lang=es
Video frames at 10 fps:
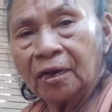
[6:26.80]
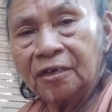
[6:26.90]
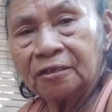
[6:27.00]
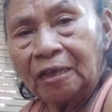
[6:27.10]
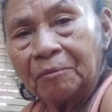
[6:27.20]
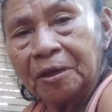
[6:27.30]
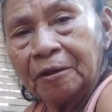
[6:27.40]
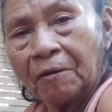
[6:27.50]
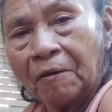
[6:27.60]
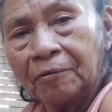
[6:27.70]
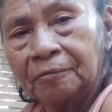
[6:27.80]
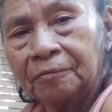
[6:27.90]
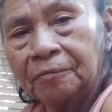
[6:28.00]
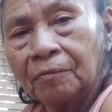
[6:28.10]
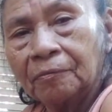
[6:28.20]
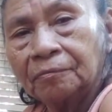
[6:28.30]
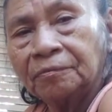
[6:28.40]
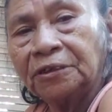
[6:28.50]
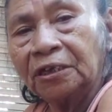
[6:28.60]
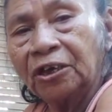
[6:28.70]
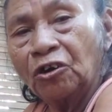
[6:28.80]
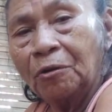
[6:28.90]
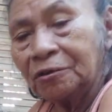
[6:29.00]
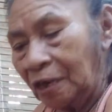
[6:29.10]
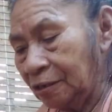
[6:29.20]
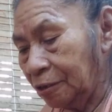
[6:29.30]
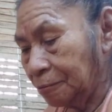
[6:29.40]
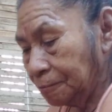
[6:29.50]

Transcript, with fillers: aquí está, miren. Ya tengo bastante.